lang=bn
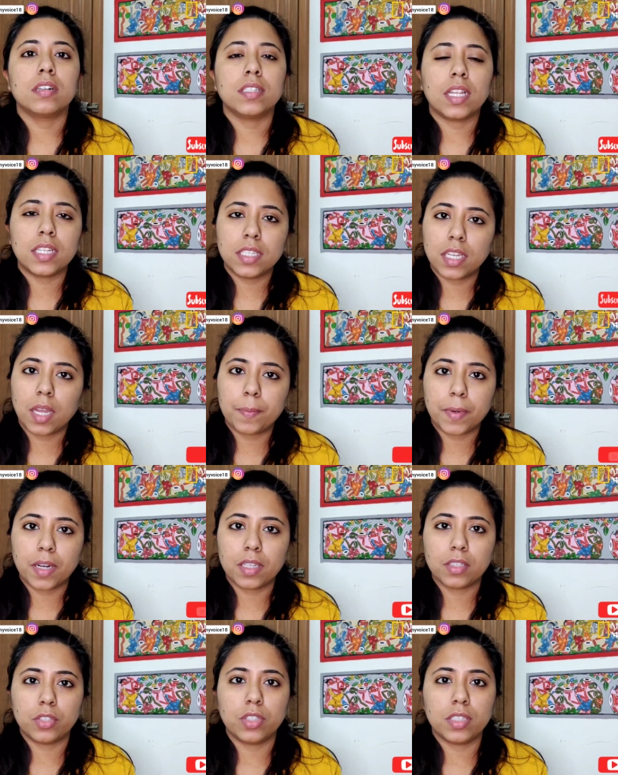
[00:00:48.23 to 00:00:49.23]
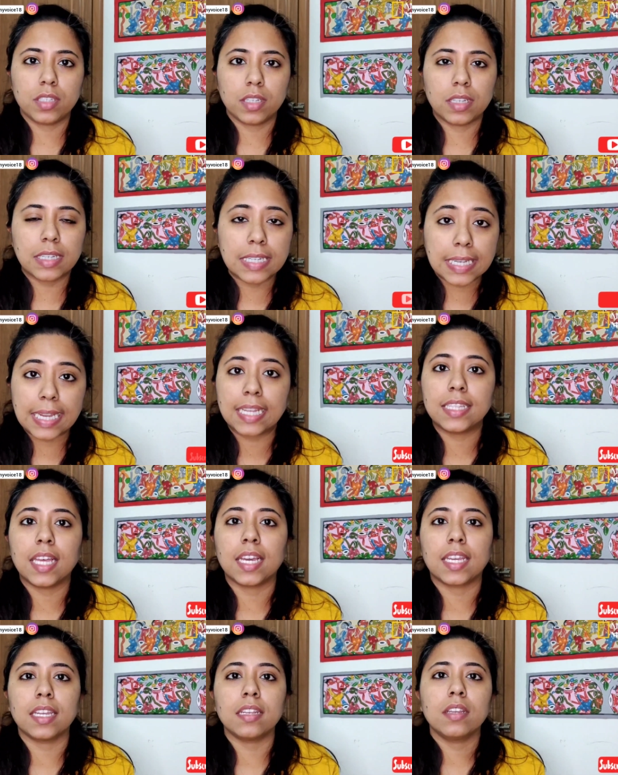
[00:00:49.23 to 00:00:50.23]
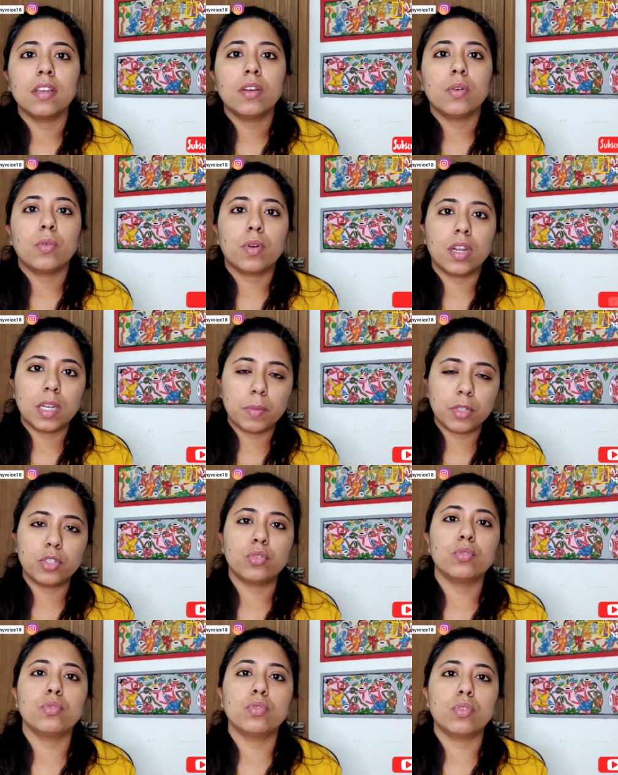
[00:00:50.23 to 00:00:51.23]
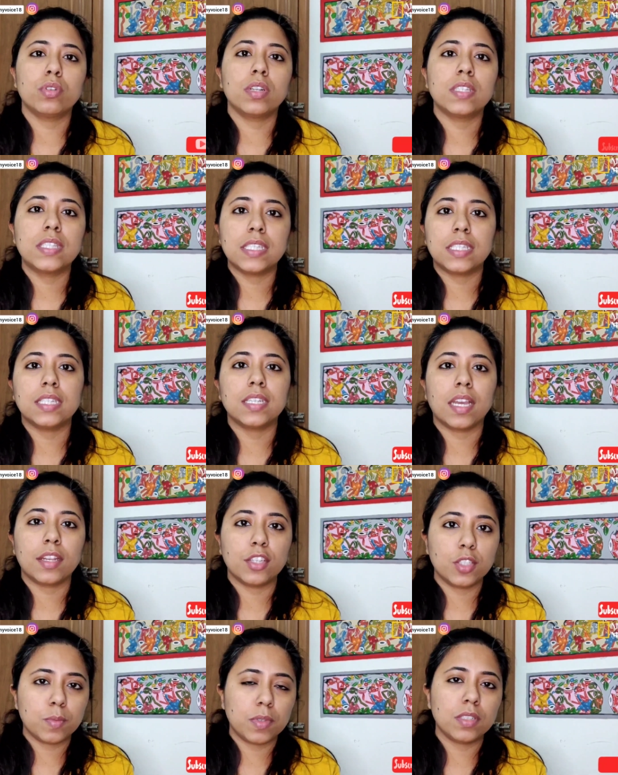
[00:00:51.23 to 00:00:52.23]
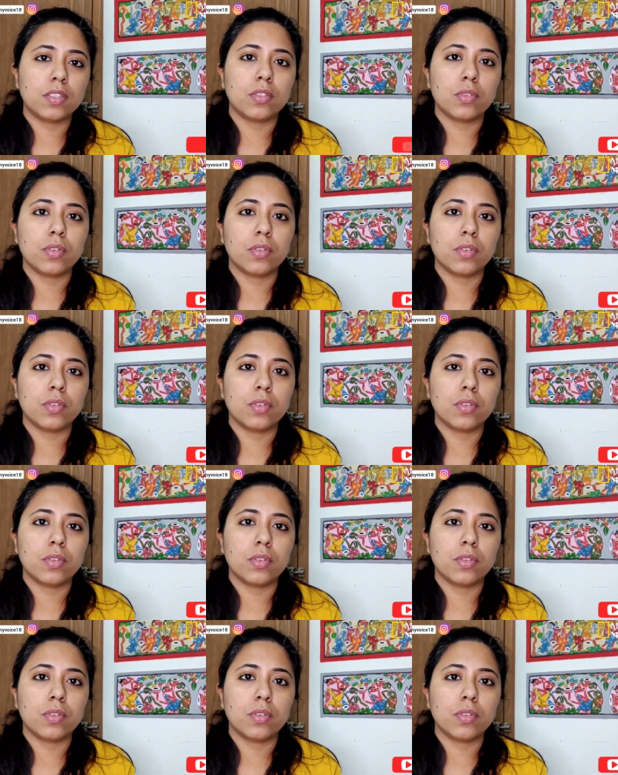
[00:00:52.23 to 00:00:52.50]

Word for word: জানি না আপনারা যদি গিয়ে থাকেন ওখানে বেশ সুন্দর সিটিং অ্যারেঞ্জমেন্টস